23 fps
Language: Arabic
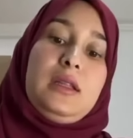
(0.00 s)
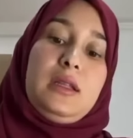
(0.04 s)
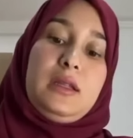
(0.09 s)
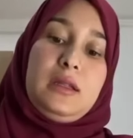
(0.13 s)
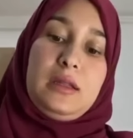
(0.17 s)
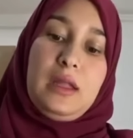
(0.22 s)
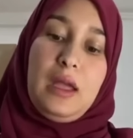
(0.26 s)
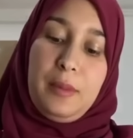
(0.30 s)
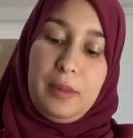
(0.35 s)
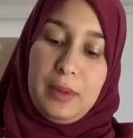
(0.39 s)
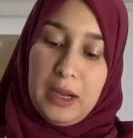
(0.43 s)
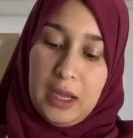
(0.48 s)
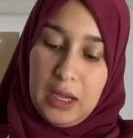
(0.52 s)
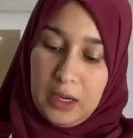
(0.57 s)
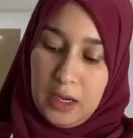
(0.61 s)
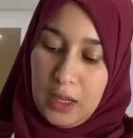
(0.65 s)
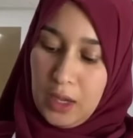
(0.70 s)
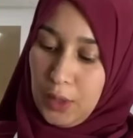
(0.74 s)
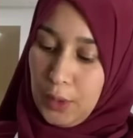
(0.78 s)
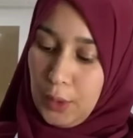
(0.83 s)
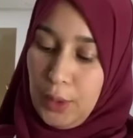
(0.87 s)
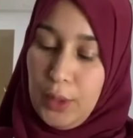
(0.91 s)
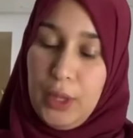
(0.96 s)
شوفي
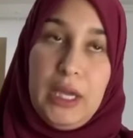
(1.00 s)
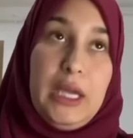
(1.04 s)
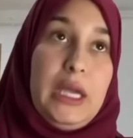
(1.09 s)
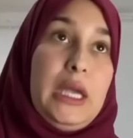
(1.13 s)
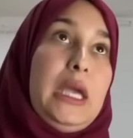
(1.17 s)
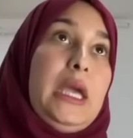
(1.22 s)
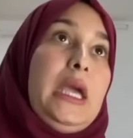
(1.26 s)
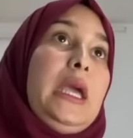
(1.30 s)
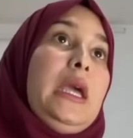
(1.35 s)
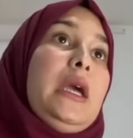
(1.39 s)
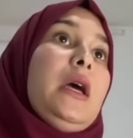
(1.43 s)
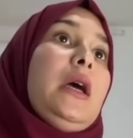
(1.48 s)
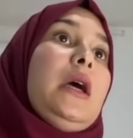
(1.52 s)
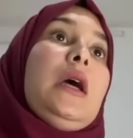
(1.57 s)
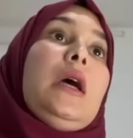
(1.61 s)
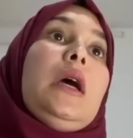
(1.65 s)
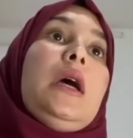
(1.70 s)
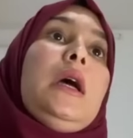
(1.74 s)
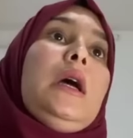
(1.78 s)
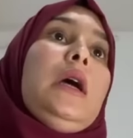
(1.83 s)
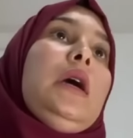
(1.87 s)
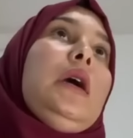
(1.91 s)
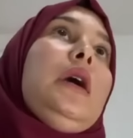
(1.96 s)
شوفي ولا نعطيك حل واحد
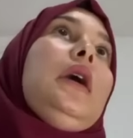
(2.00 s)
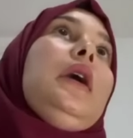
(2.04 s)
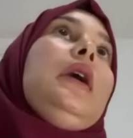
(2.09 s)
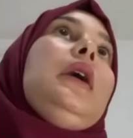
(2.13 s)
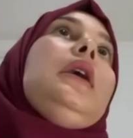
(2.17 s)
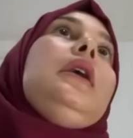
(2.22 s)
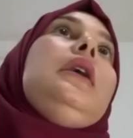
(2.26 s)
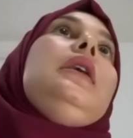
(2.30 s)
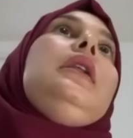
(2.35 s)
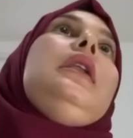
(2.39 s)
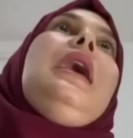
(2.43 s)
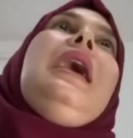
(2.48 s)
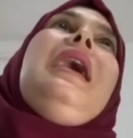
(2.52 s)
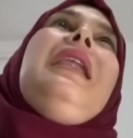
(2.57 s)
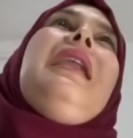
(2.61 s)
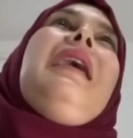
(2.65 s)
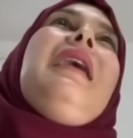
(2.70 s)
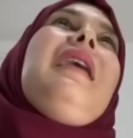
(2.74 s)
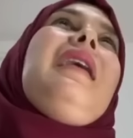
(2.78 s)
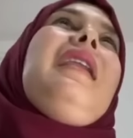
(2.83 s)
اخر نعطيك حل نحي